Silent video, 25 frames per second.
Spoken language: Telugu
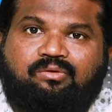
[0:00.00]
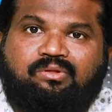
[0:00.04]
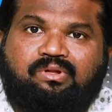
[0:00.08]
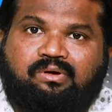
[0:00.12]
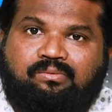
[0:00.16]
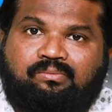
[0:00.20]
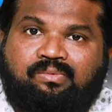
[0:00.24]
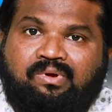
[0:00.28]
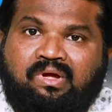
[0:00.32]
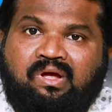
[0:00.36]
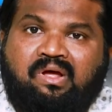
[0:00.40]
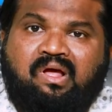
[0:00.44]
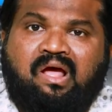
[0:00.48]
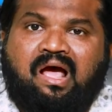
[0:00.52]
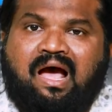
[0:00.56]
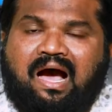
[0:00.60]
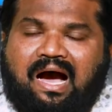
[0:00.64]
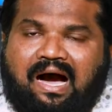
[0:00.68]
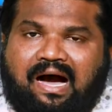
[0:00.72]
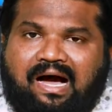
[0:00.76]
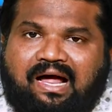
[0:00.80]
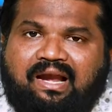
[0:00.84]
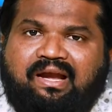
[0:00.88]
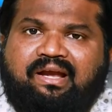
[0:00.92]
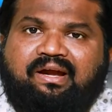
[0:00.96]
యుద్ధం
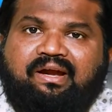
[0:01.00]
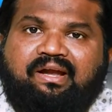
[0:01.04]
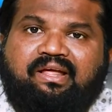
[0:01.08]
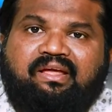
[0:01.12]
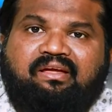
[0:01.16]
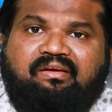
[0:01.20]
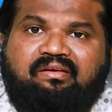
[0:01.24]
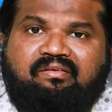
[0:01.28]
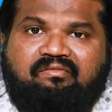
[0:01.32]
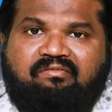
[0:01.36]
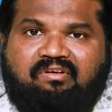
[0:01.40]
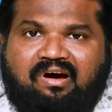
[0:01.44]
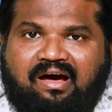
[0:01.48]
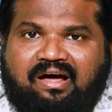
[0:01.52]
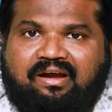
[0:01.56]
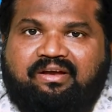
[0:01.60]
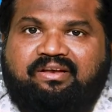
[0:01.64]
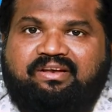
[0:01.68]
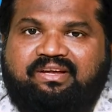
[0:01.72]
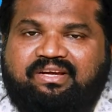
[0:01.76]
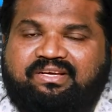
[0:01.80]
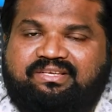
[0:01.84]
ఆల్రెడీ వార్న్